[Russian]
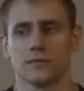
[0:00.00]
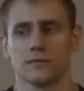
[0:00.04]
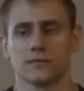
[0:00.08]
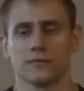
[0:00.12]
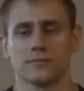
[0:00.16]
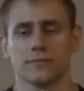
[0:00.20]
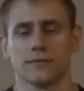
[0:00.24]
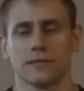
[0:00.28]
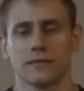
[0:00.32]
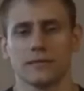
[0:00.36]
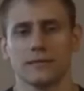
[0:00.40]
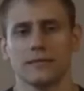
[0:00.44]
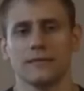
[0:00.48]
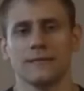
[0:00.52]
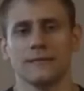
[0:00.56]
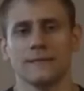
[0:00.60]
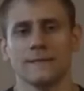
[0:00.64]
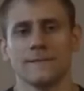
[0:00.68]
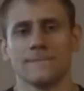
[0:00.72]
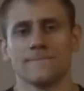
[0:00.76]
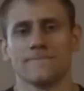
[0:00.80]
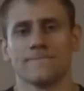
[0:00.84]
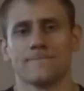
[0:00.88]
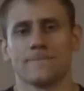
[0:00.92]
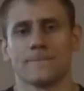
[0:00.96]
смогли
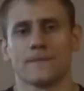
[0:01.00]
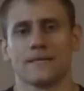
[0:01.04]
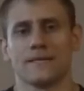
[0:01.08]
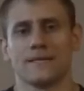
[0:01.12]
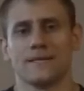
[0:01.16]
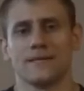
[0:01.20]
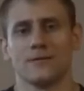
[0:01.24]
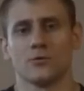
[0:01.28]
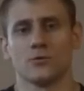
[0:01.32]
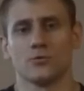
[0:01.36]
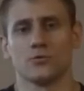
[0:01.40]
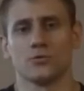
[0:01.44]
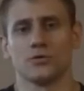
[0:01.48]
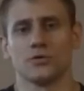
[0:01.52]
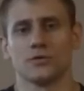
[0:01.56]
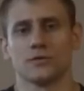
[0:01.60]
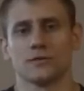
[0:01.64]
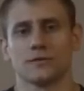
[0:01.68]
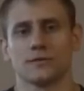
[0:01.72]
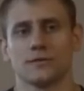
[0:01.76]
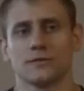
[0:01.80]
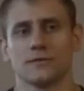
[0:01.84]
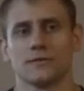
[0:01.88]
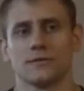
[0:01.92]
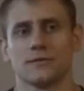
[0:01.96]
найти общий
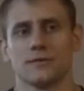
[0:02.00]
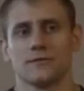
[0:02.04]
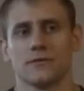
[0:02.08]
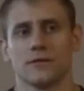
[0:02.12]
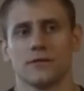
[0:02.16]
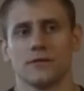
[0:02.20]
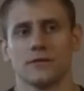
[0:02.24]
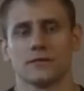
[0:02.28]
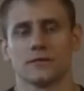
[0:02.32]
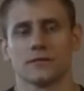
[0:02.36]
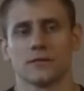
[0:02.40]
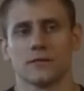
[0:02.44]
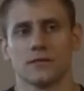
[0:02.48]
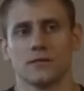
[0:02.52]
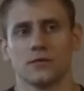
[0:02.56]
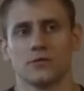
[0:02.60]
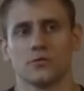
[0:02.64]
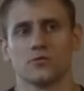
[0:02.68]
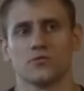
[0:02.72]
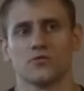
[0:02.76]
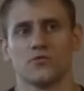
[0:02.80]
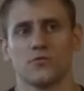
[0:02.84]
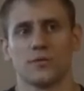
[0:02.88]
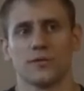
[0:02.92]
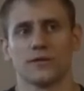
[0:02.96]
язык, договориться, и
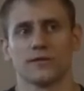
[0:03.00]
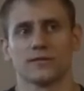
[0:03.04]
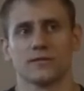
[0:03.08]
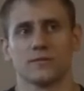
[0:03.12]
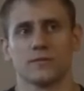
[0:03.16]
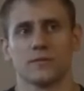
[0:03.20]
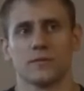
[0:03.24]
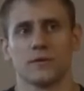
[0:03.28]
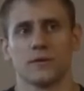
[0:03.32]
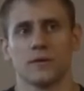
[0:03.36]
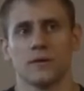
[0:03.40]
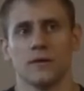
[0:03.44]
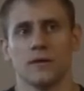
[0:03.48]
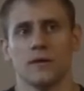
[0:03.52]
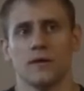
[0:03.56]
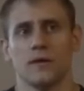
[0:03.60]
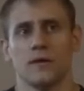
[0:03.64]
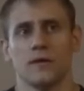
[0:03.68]
он, в принципе,